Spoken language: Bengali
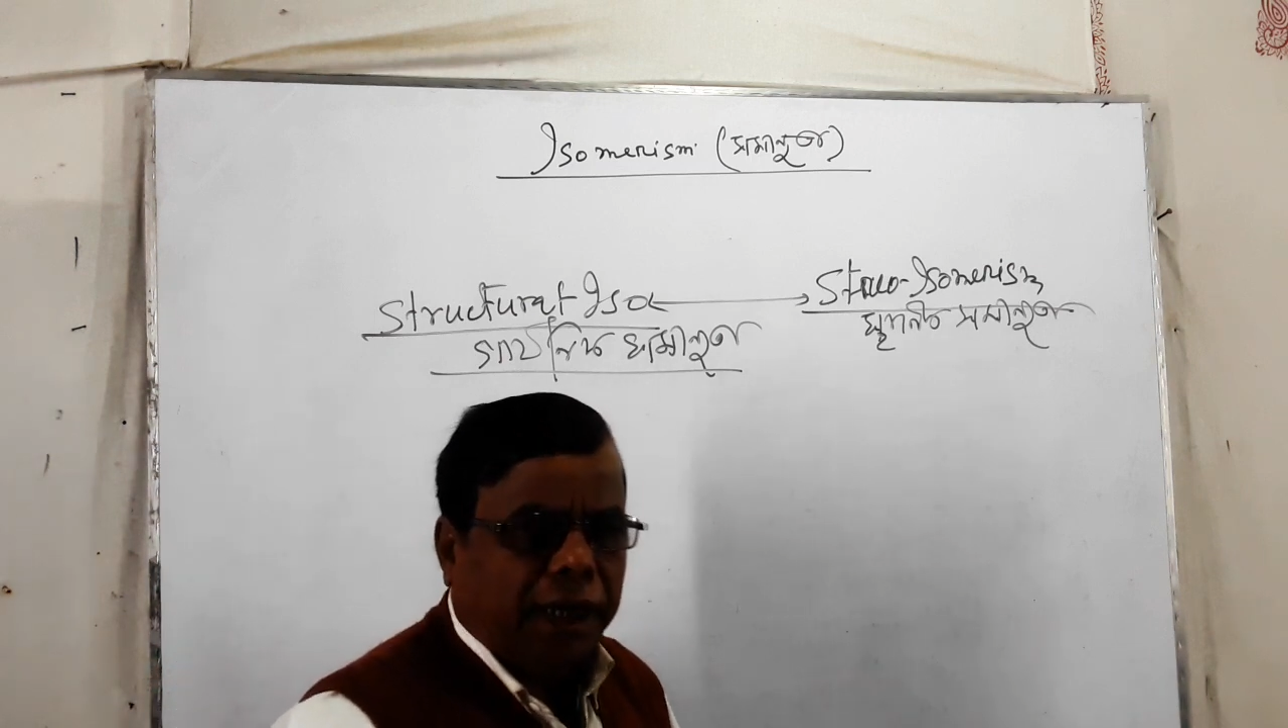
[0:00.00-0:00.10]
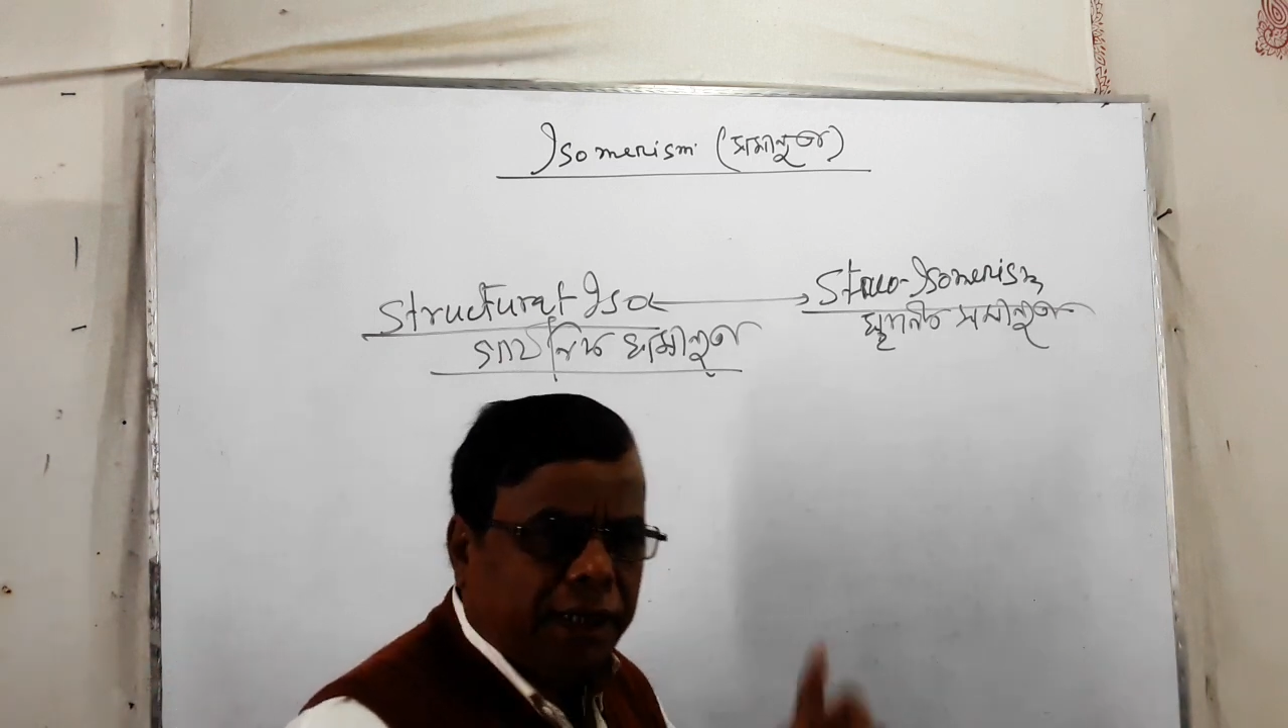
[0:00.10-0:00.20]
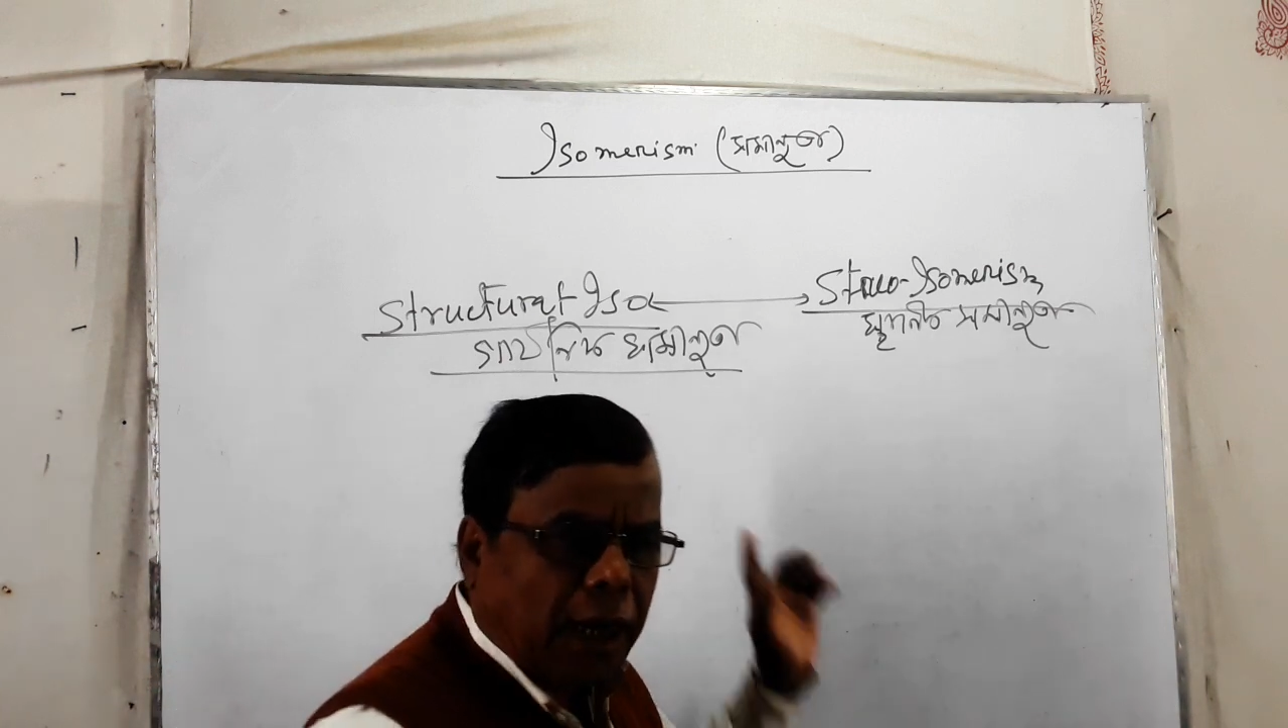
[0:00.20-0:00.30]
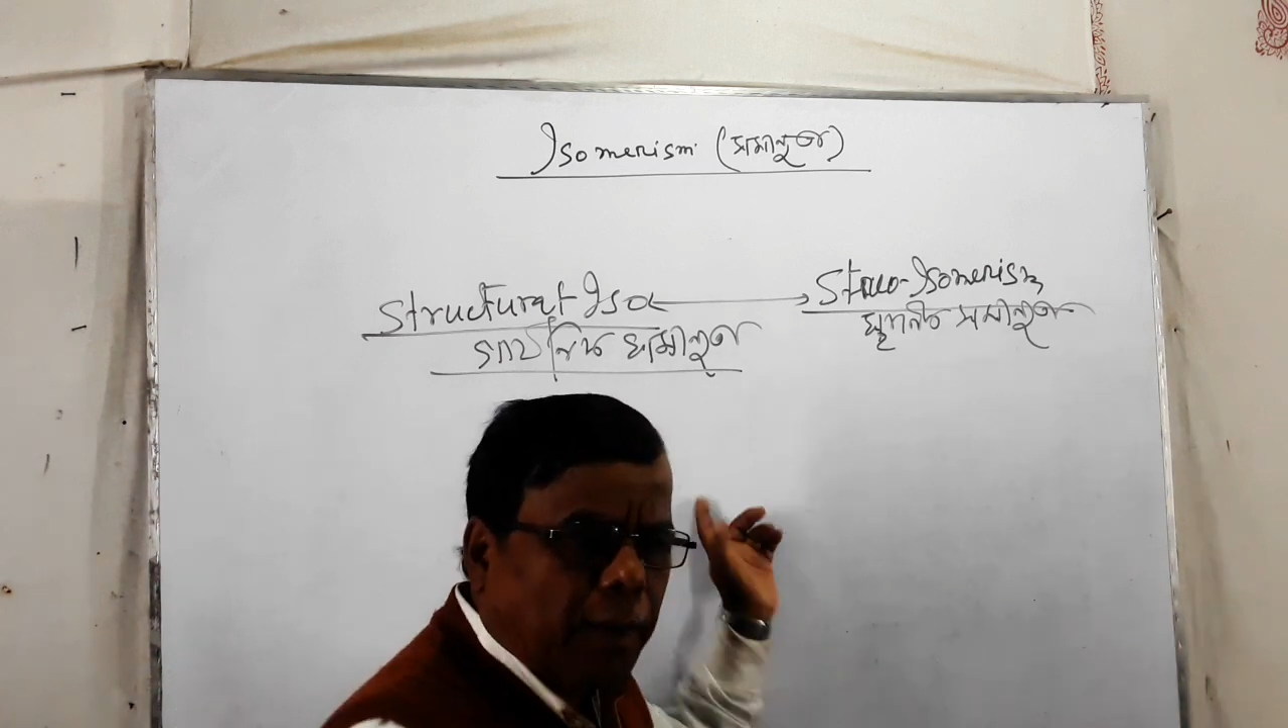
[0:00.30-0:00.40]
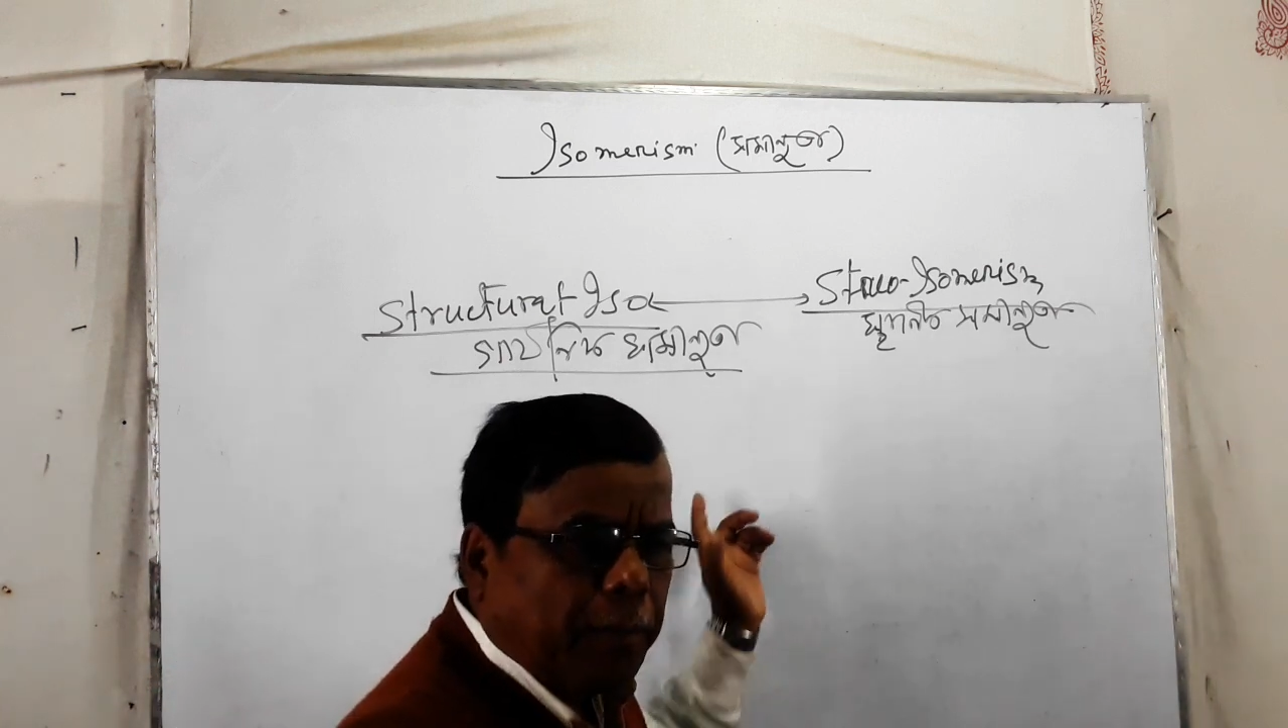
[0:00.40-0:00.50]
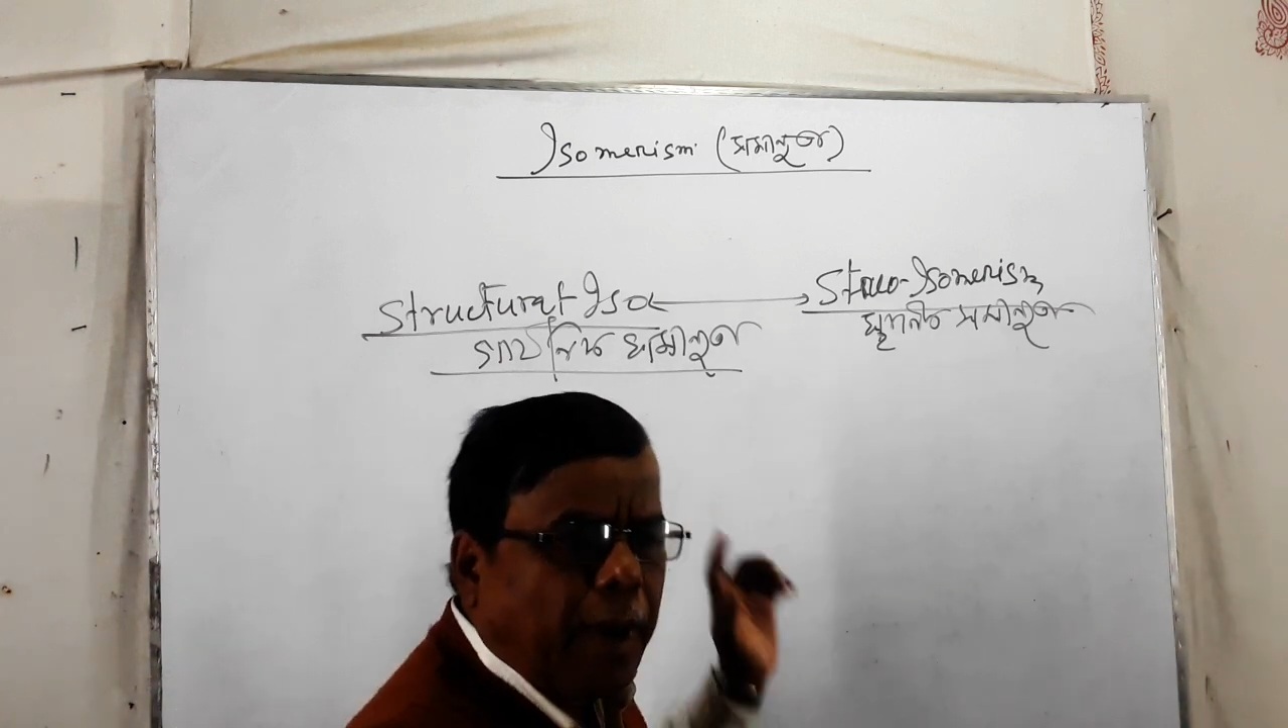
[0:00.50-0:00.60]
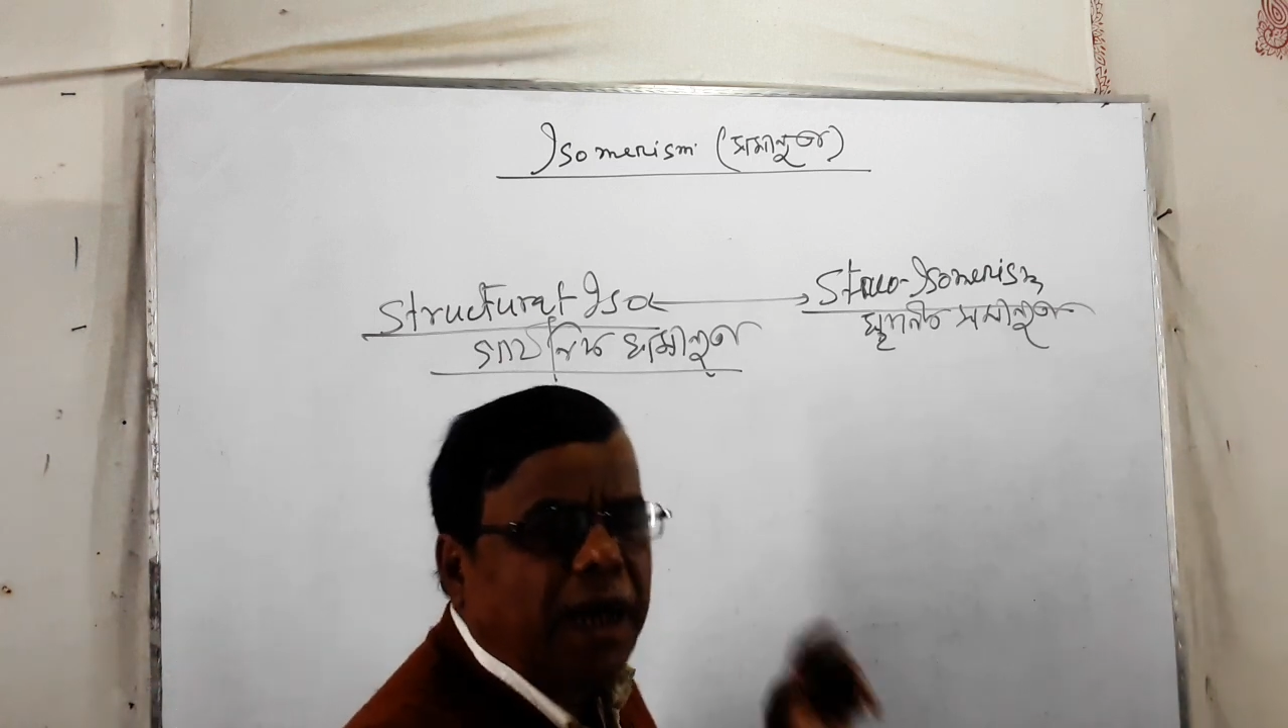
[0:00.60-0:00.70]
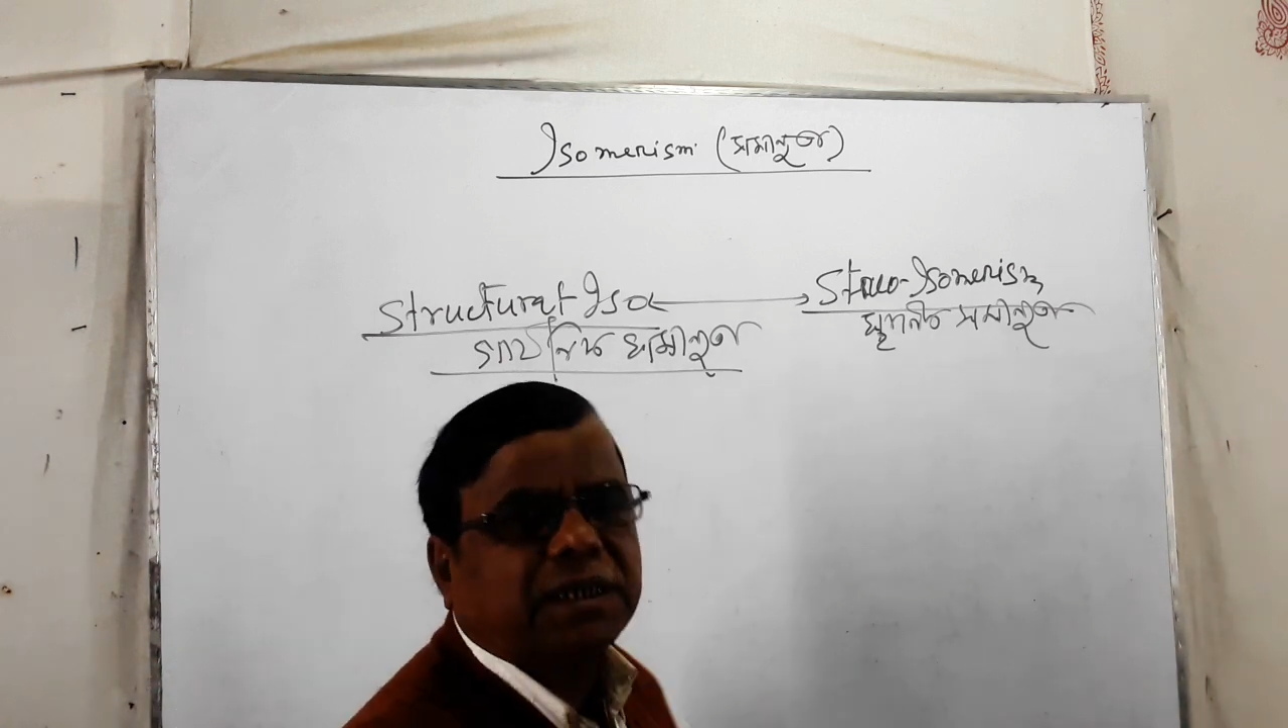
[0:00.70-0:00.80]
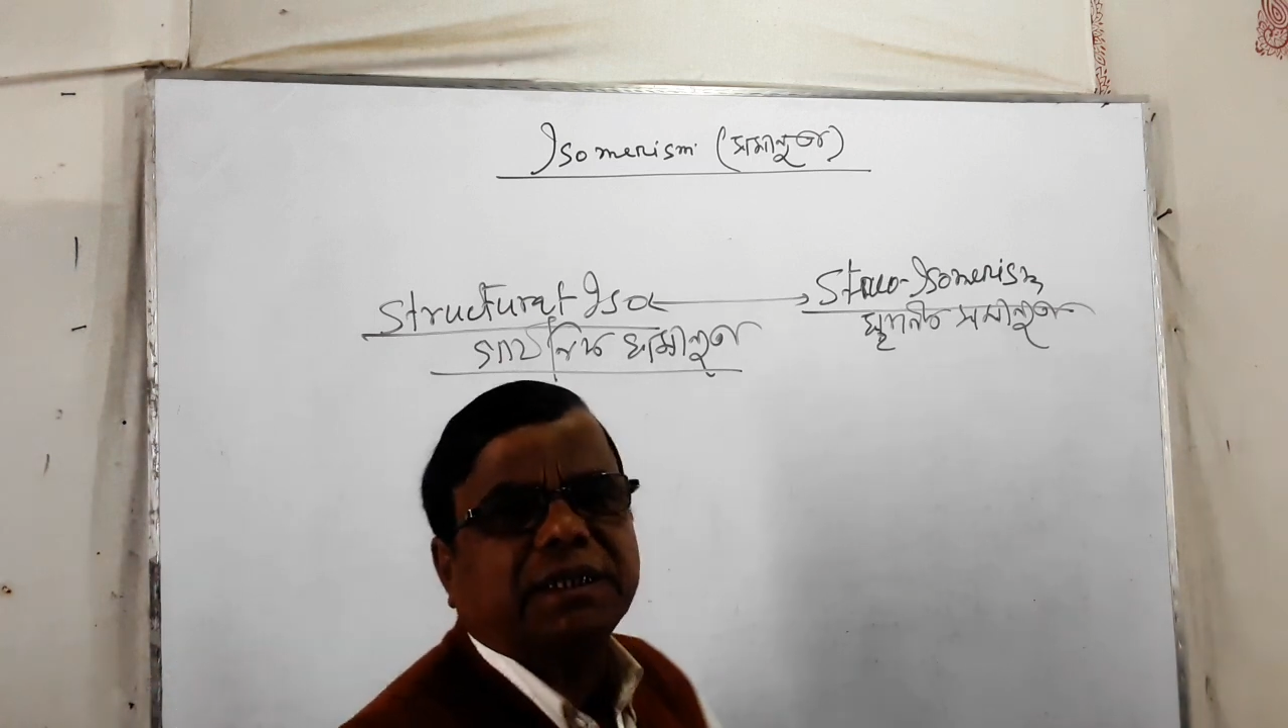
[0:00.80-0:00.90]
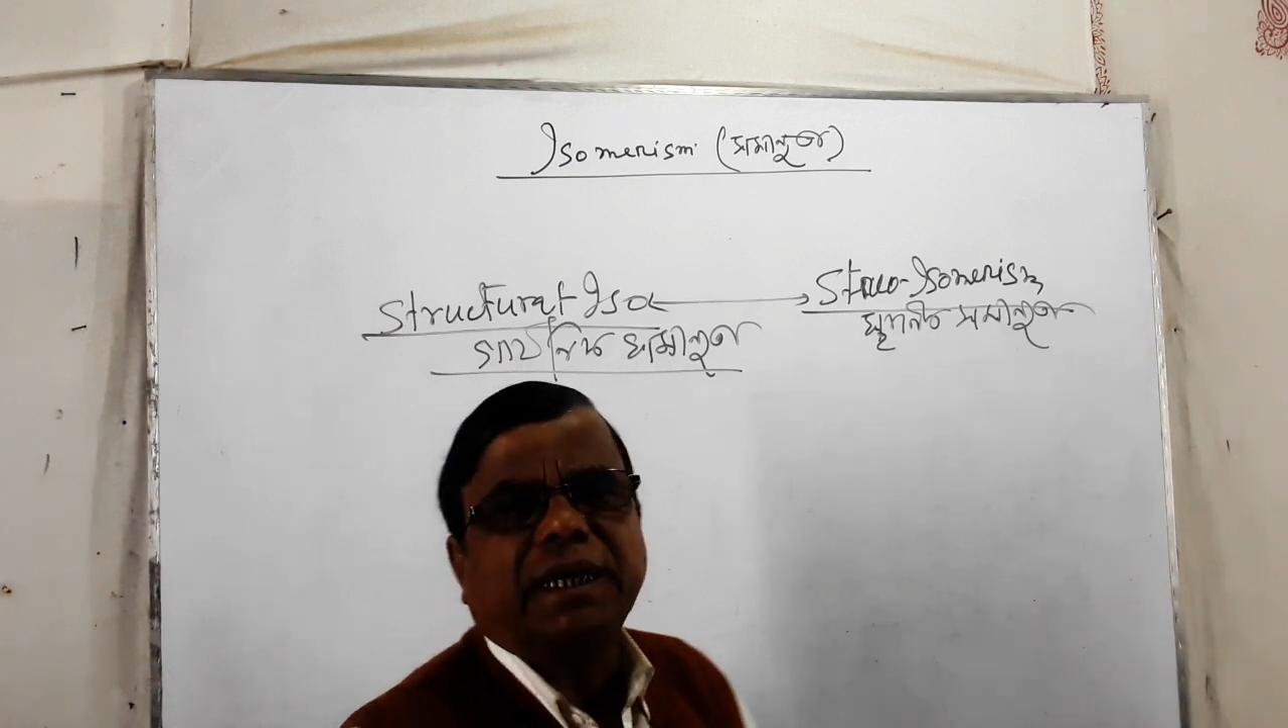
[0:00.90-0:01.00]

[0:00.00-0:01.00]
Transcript: এটা আবার পাঁচ